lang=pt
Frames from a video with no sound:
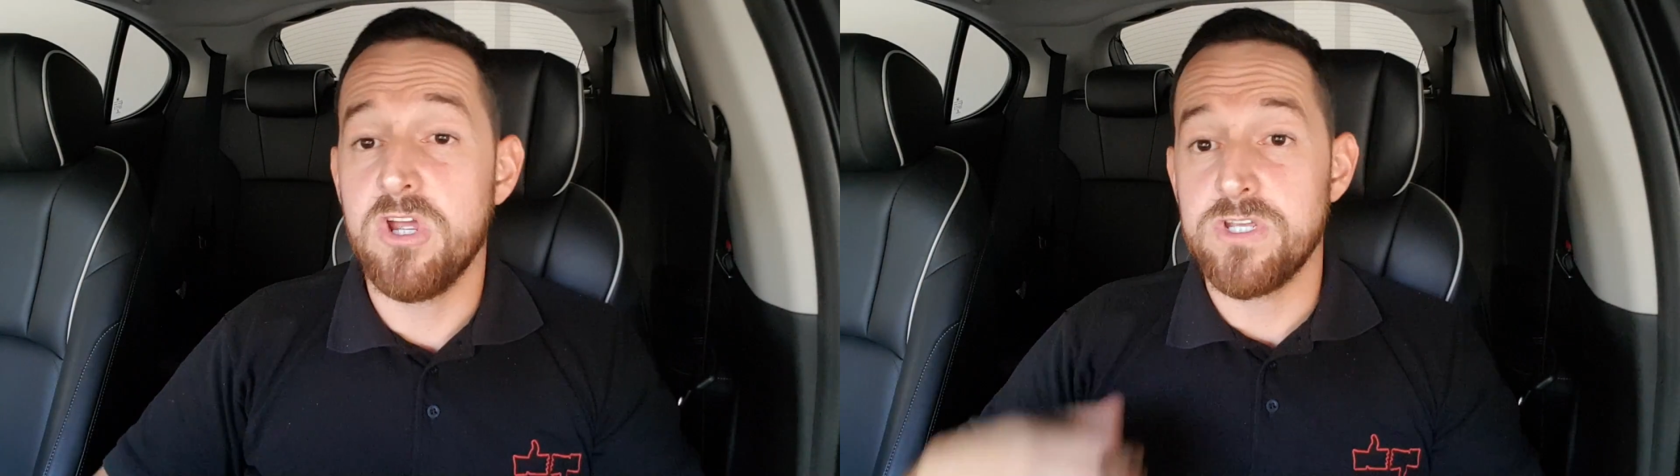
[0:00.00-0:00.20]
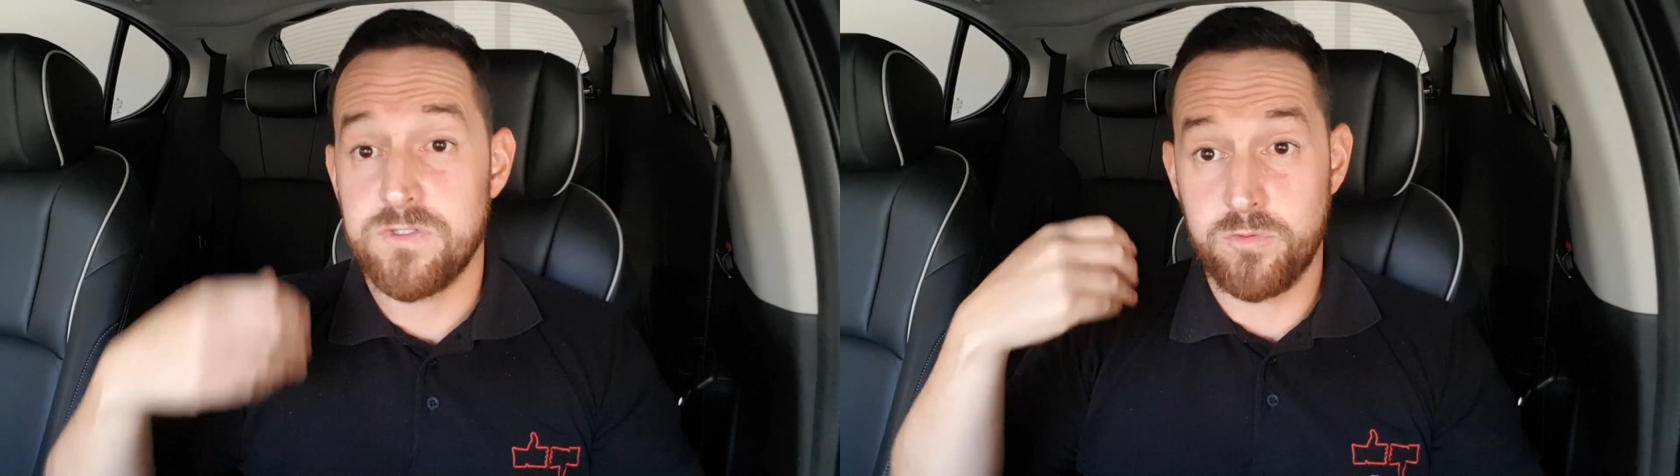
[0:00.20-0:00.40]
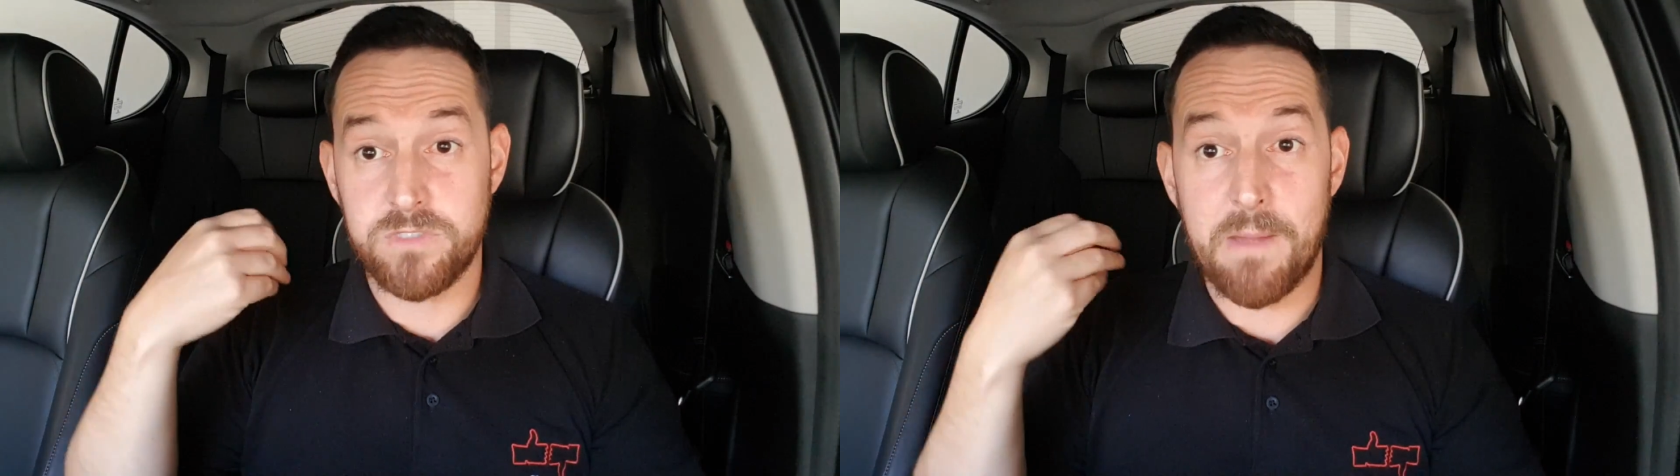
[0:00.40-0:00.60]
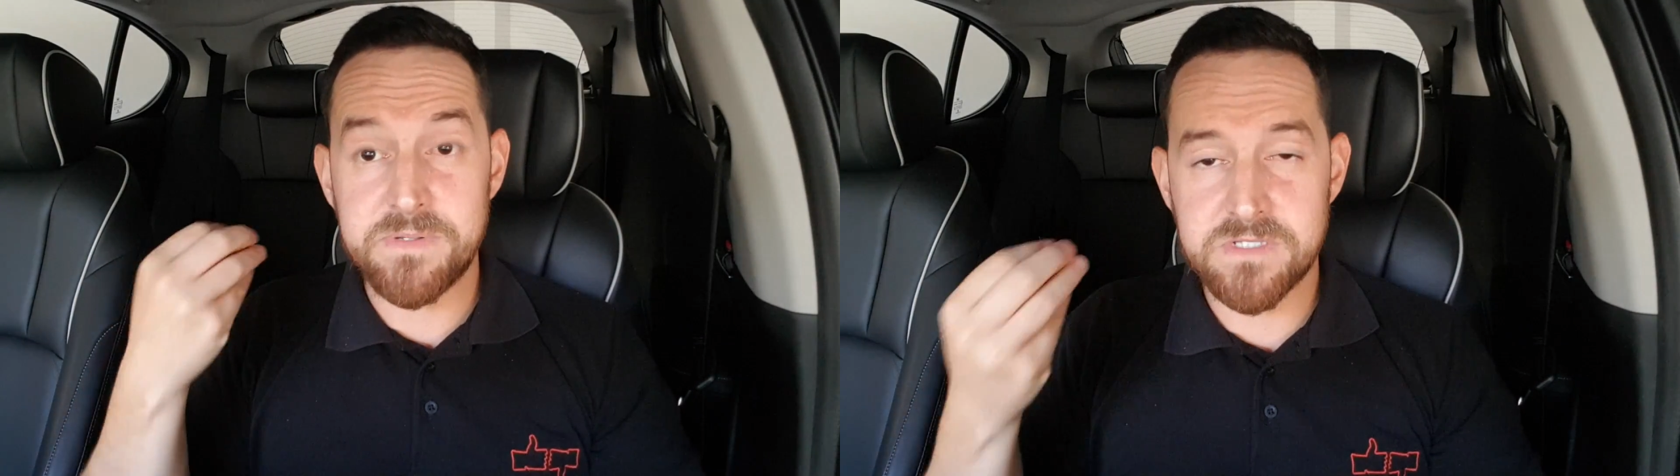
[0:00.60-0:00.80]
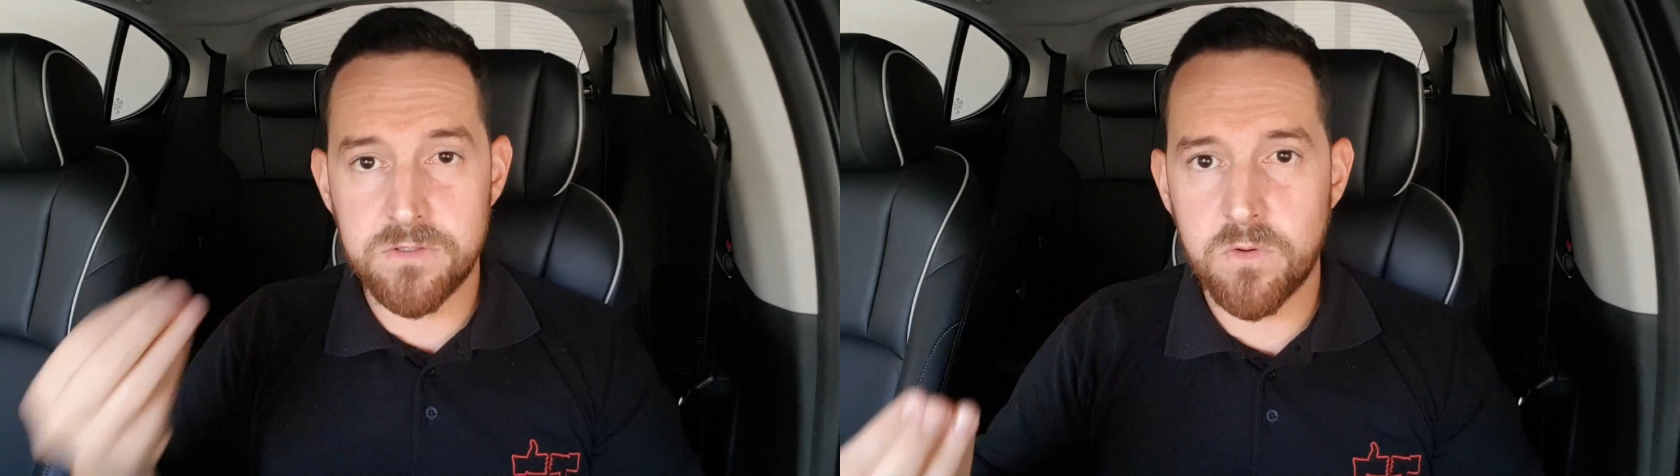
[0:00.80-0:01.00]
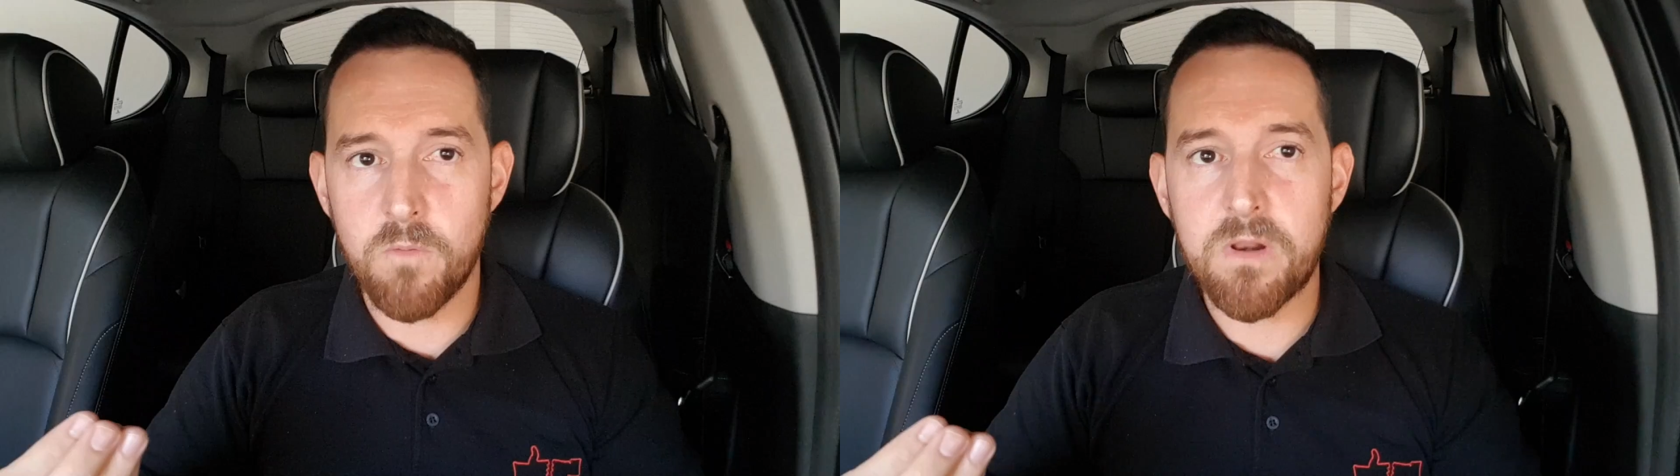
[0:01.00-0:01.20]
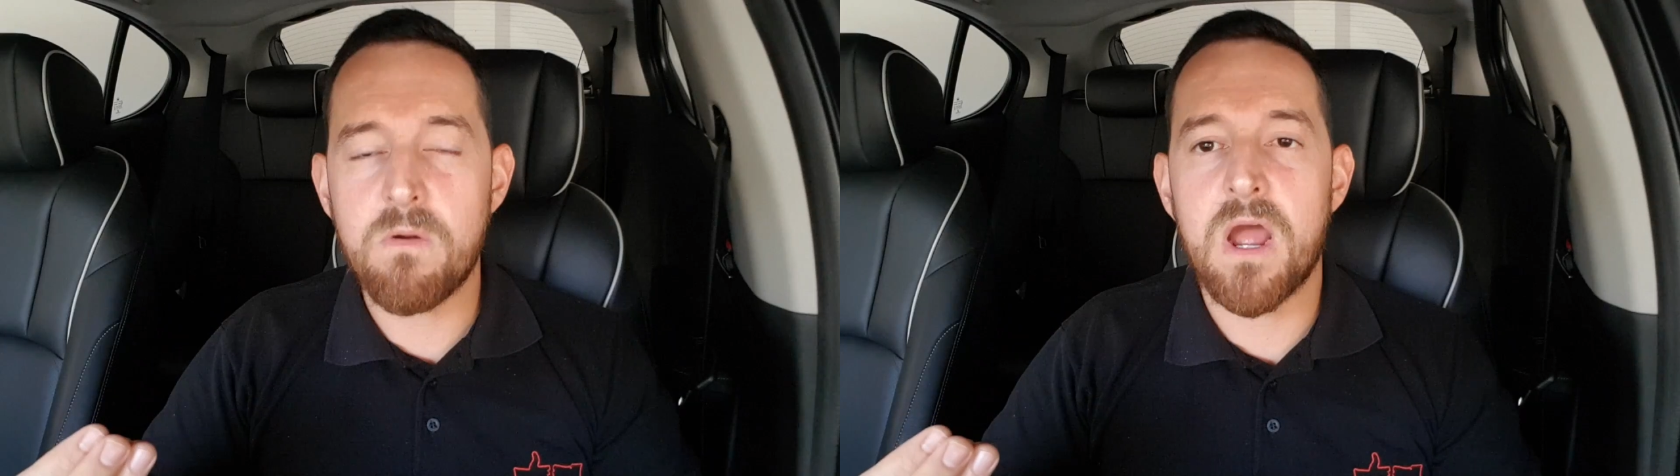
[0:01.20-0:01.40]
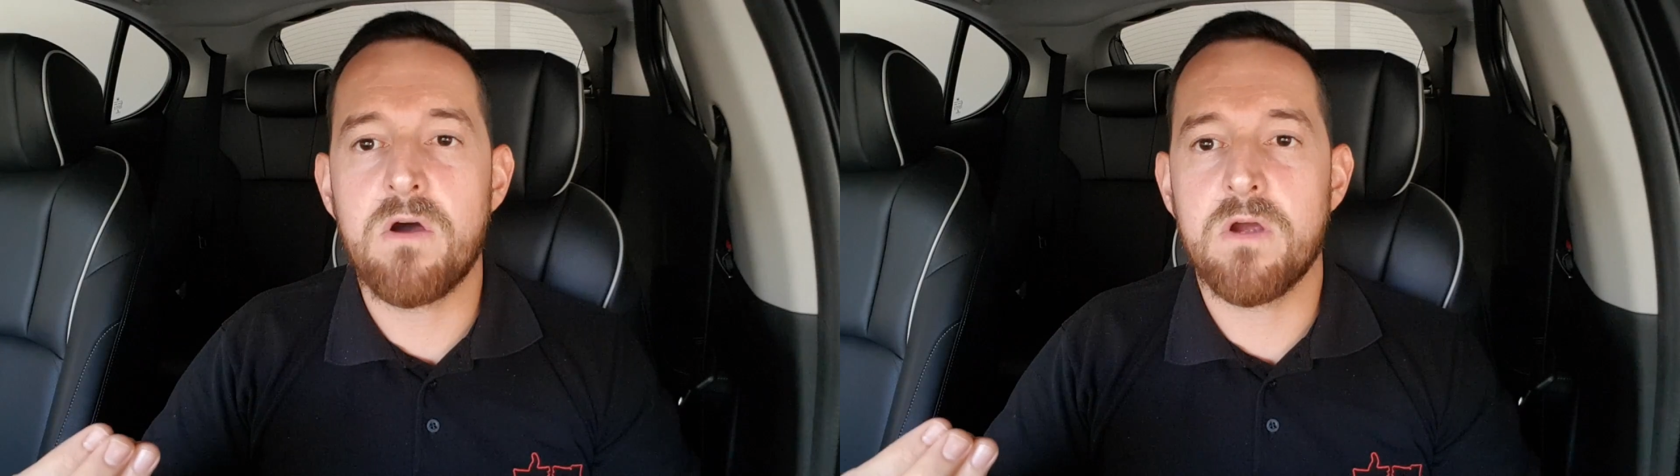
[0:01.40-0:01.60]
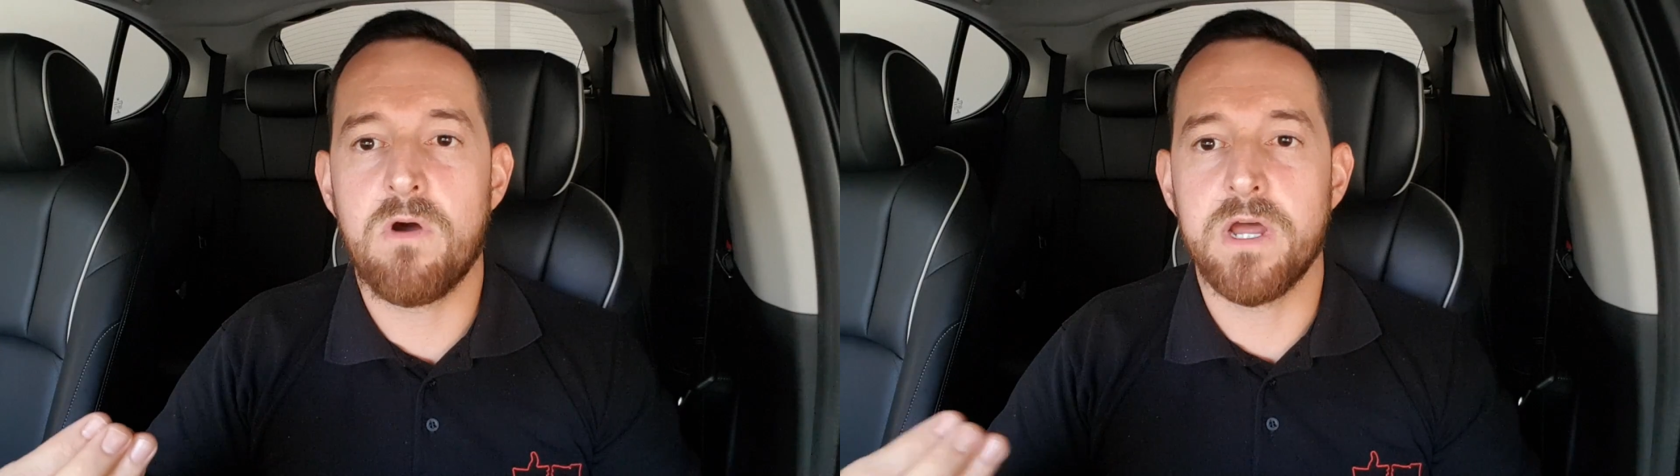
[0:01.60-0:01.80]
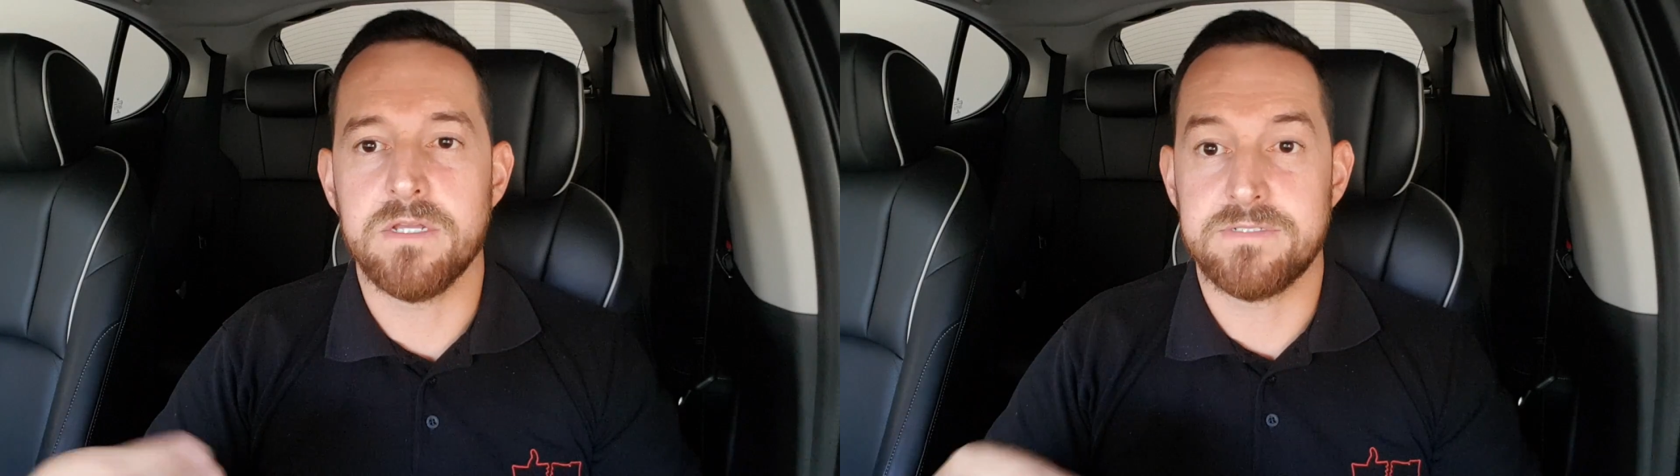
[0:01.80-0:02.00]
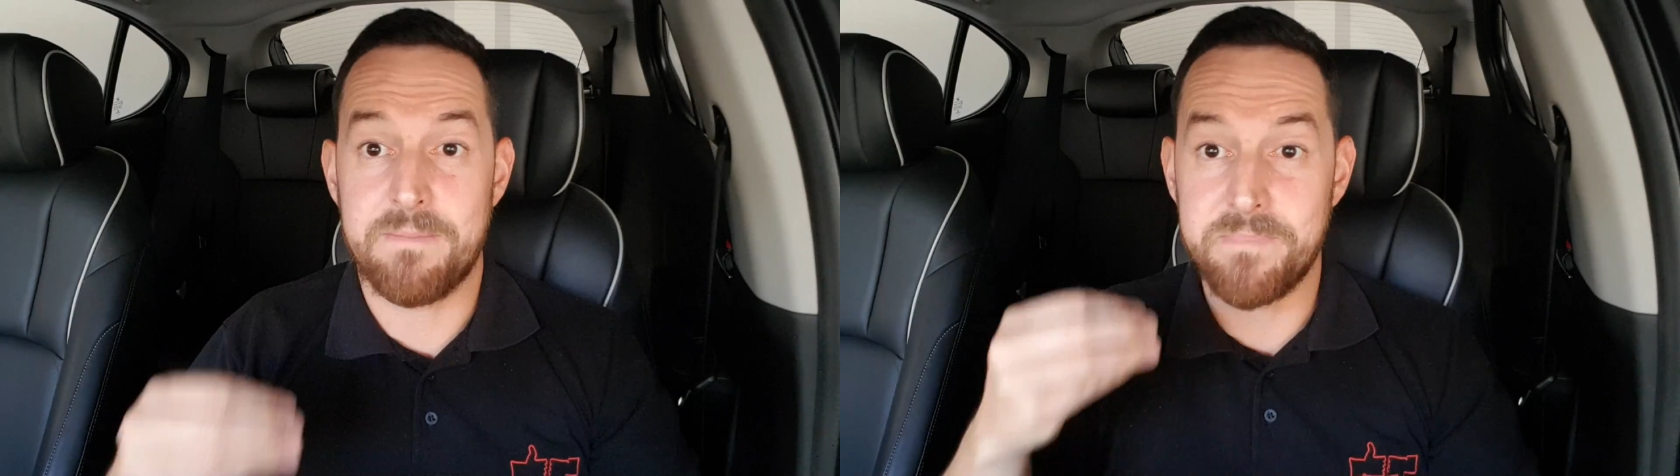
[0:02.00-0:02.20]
se tu tá precisando comprar um carro agora está